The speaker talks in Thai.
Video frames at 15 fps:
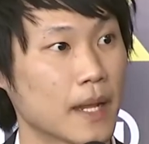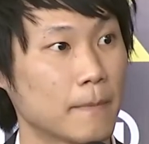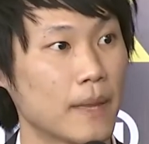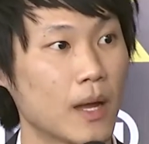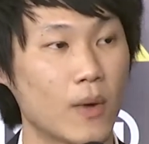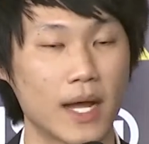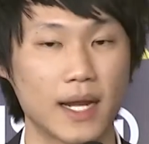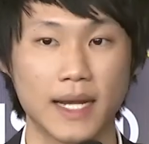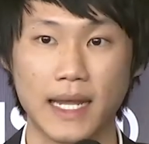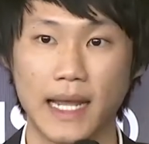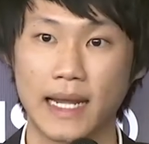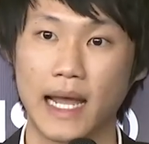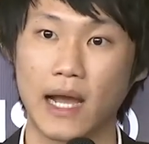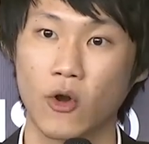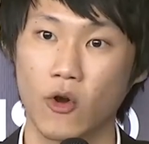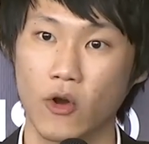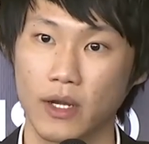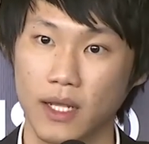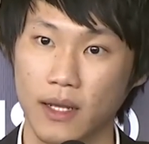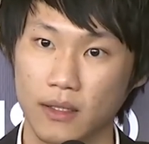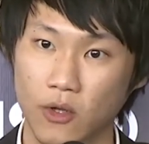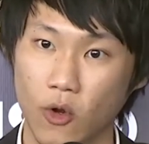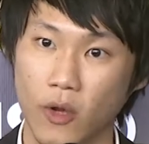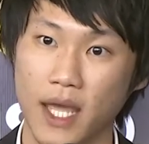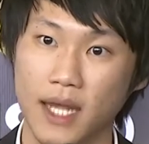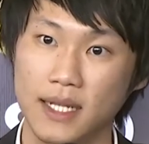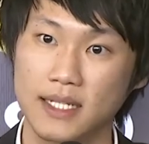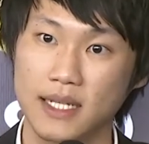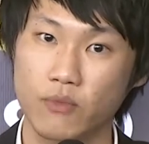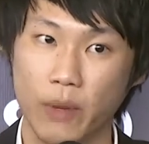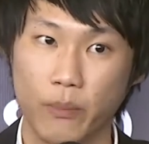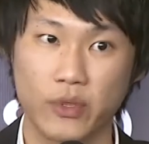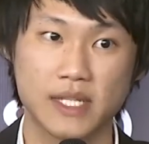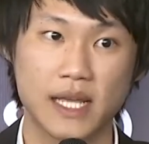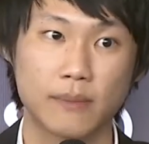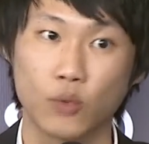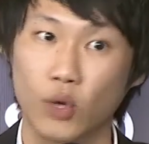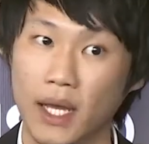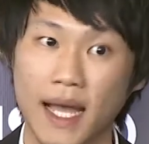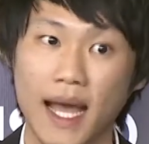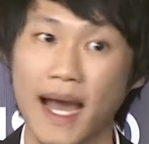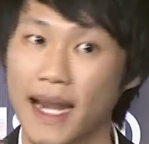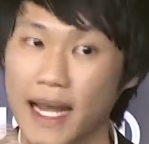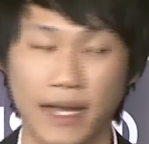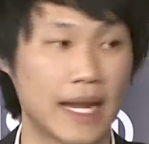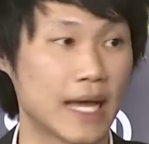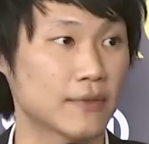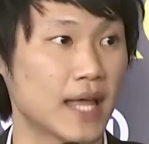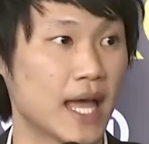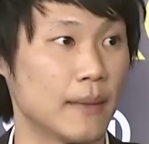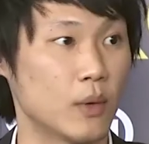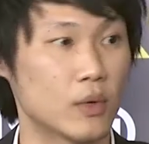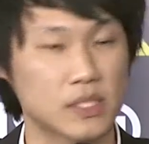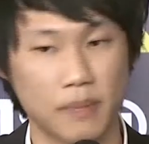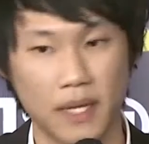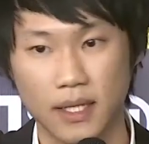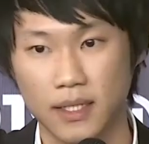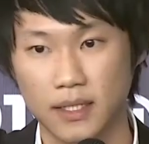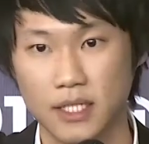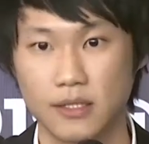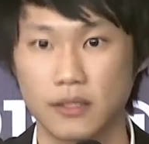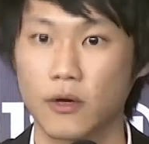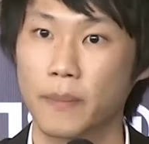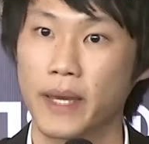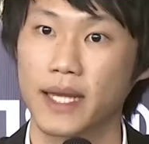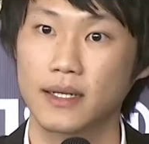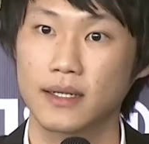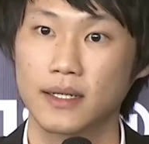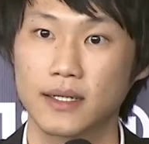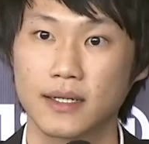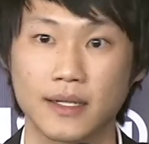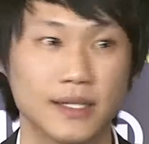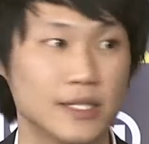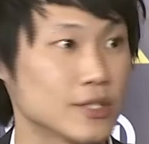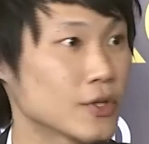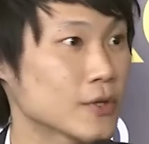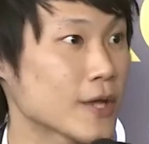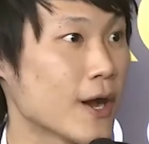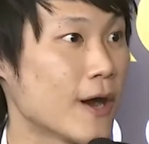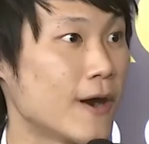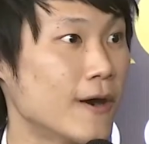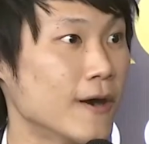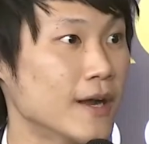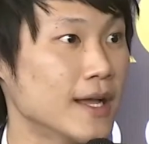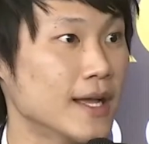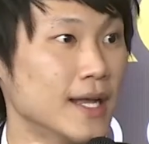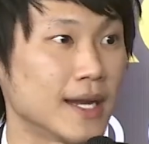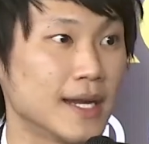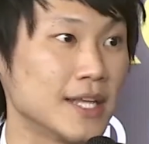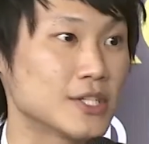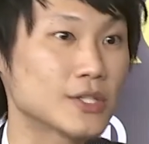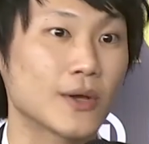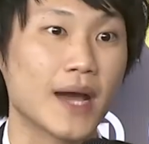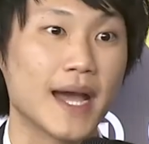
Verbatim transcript: แปลว่าในอนาคตเนี่ยโทเค็นที่จะ represent มูลค่าอะไรก็แล้วแต่ไม่ว่าจะเป็น digital pet digital ทอง digital